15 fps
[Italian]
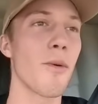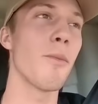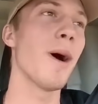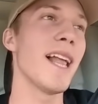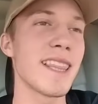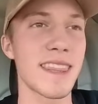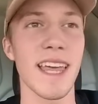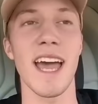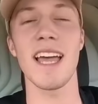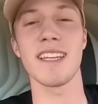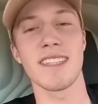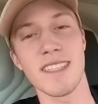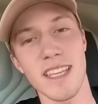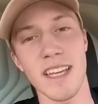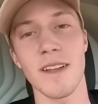sarà un bel
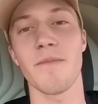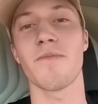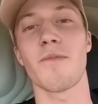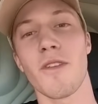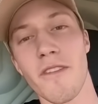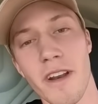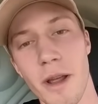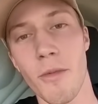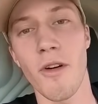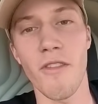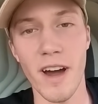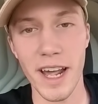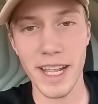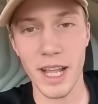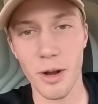test, proveremo
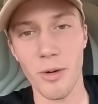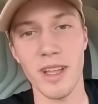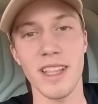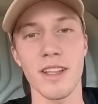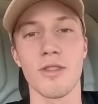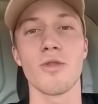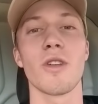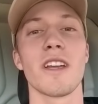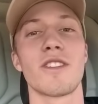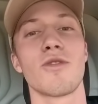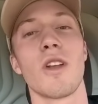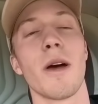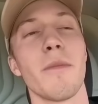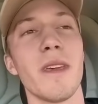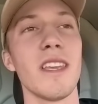varie inquadrature
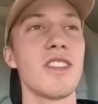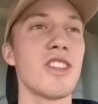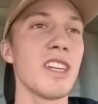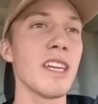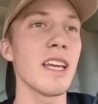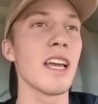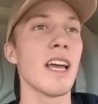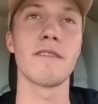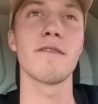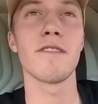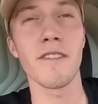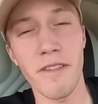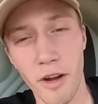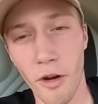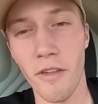sulla bici,
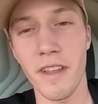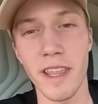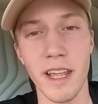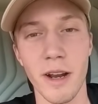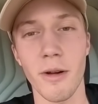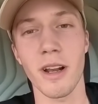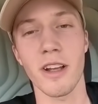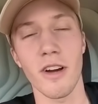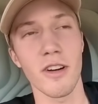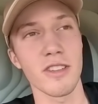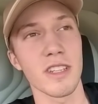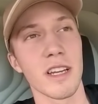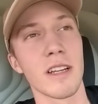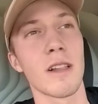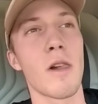vi farò vedere
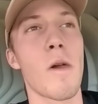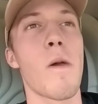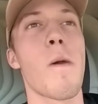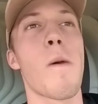qualcosa.